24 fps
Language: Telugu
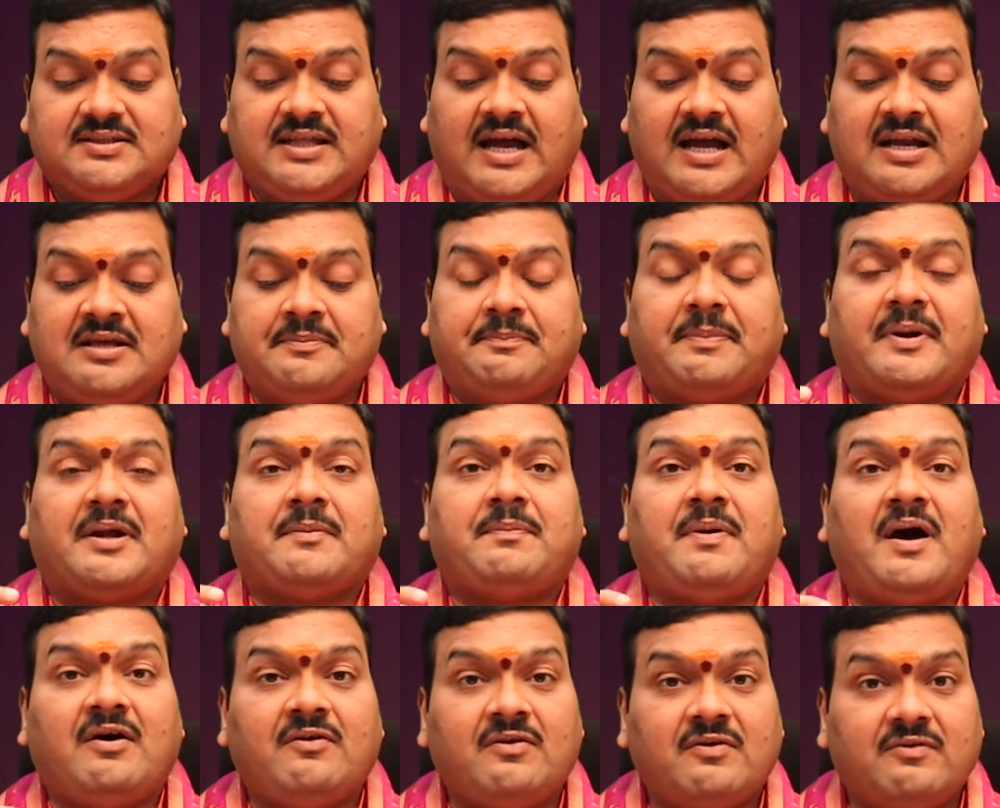దాని
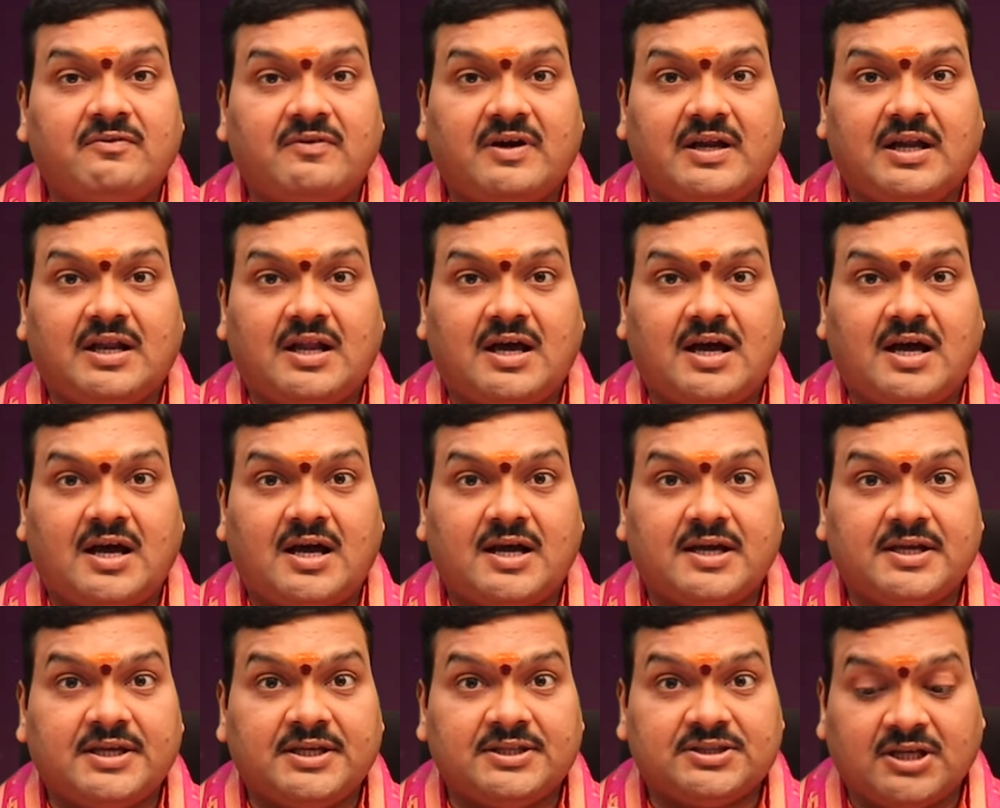ప్రభావం వల్ల
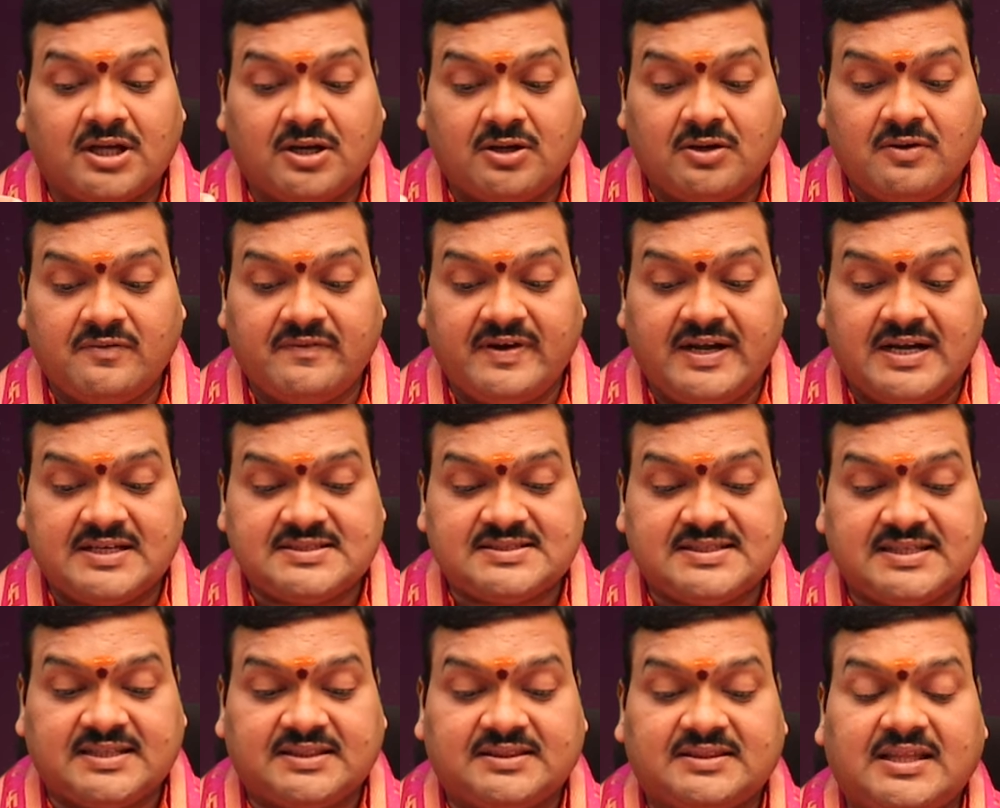ఇతరులు వీళ్ళ
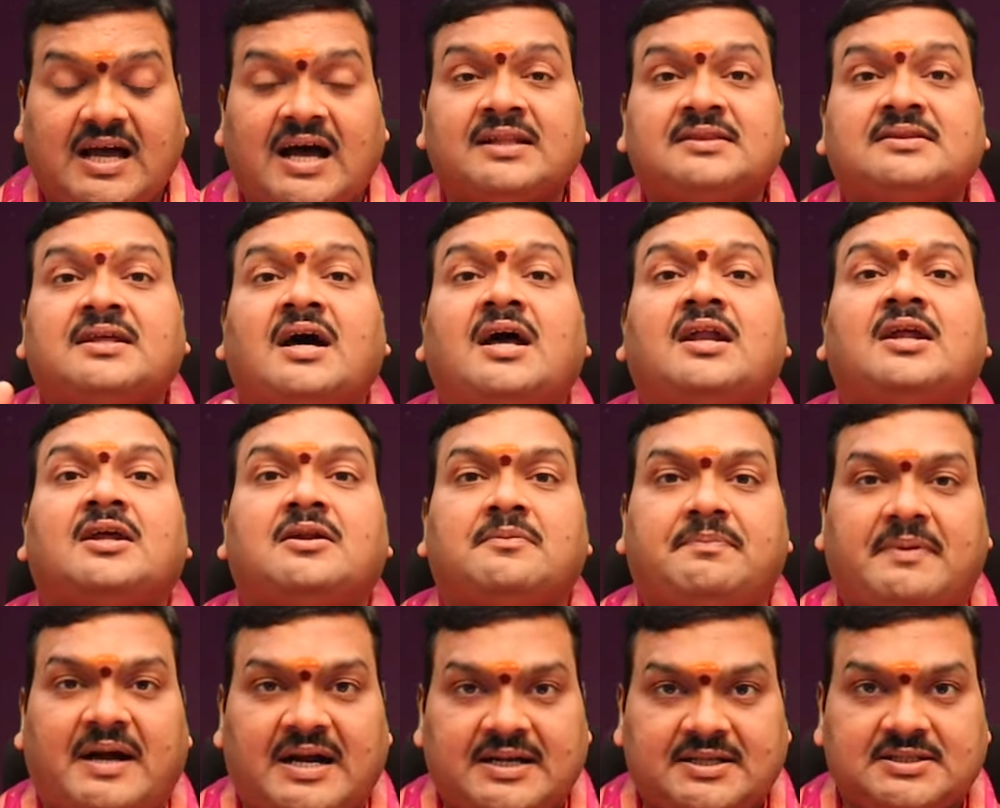
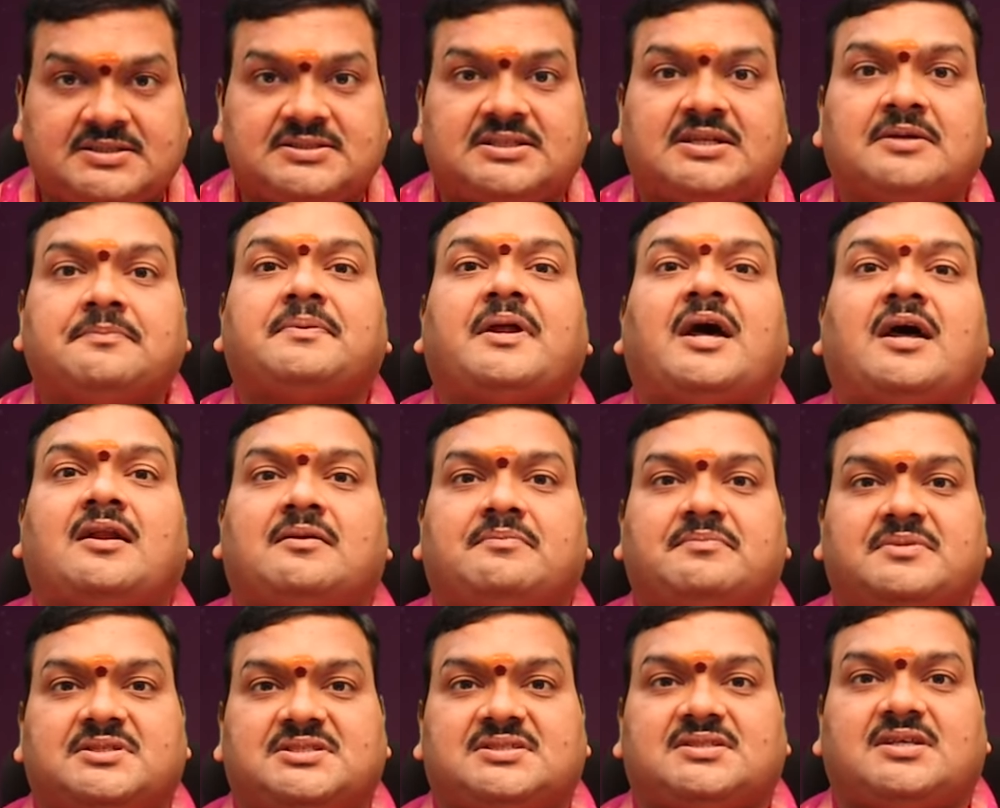సిద్ధాంతాలను పాటించడం
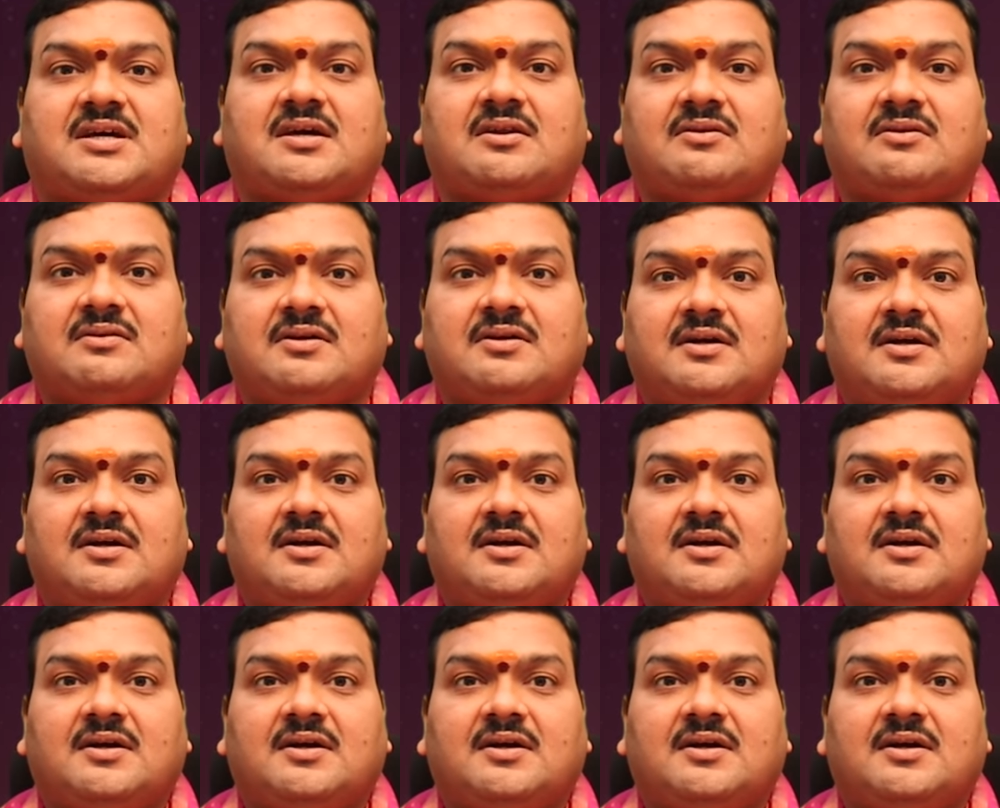ప్రారంభిస్తారు